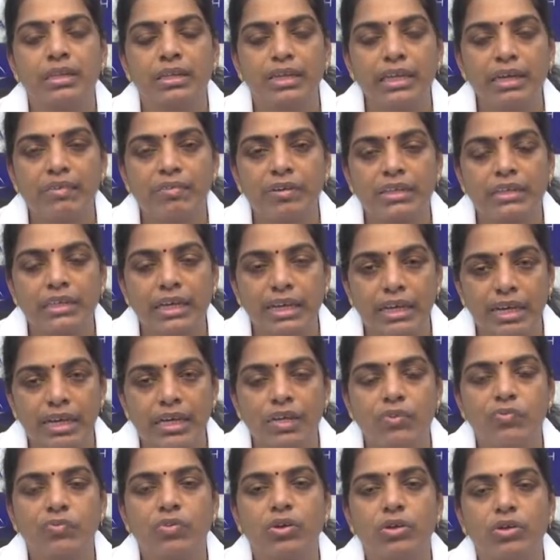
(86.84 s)
తర్వాత
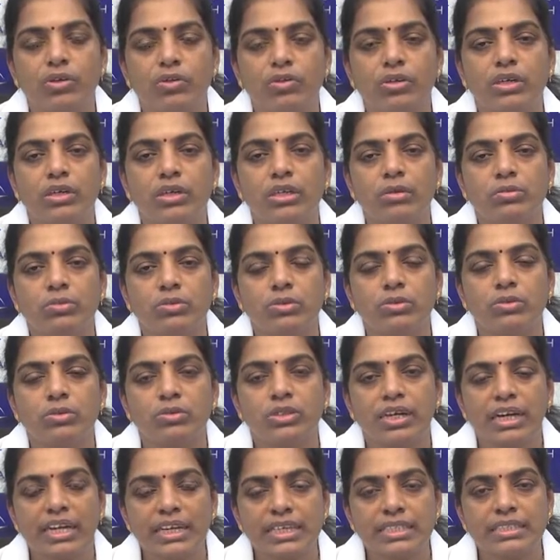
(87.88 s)
హెయిర్ ఫాల్ ఉండటము
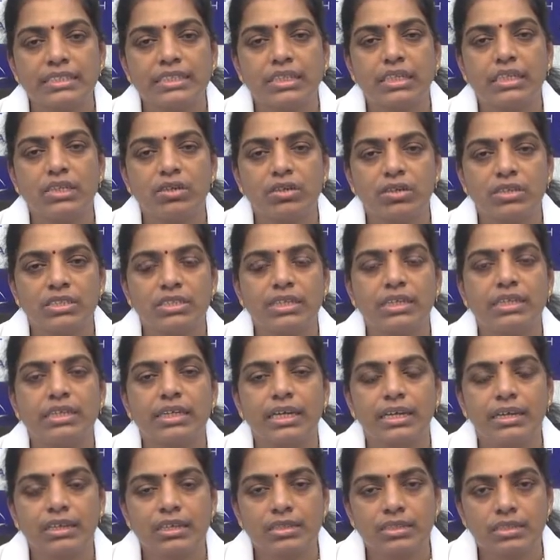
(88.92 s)
డ్రై స్కిన్ ఆర్
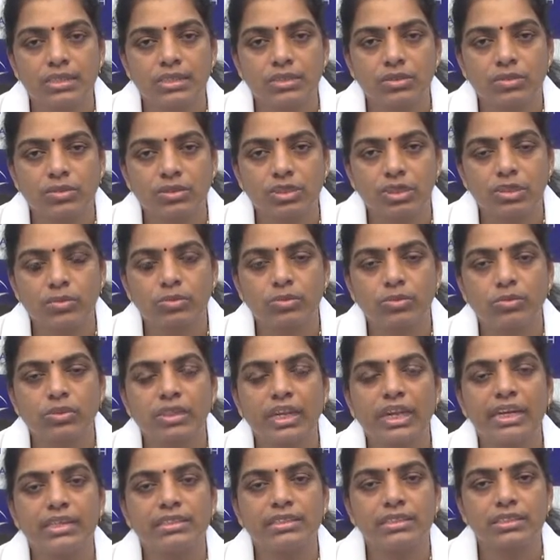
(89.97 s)
స్కిన్ ఎలర్జీస్ ఉంటాము
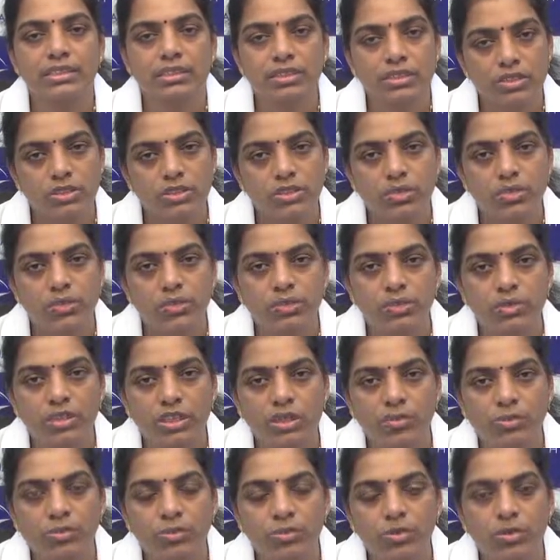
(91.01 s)
డైజెషన్ ఇష్యూస్
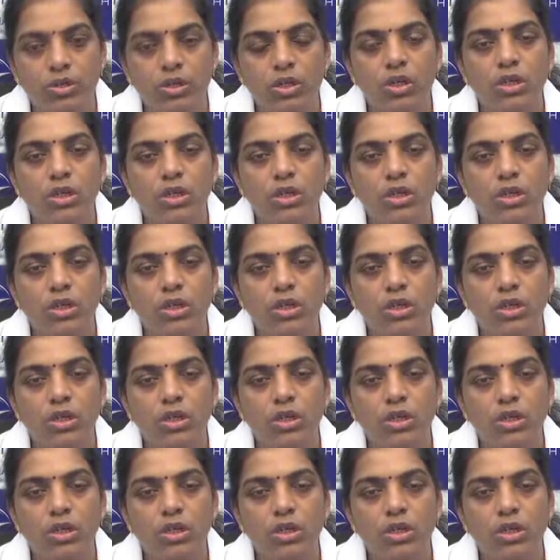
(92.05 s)
ఉంటాము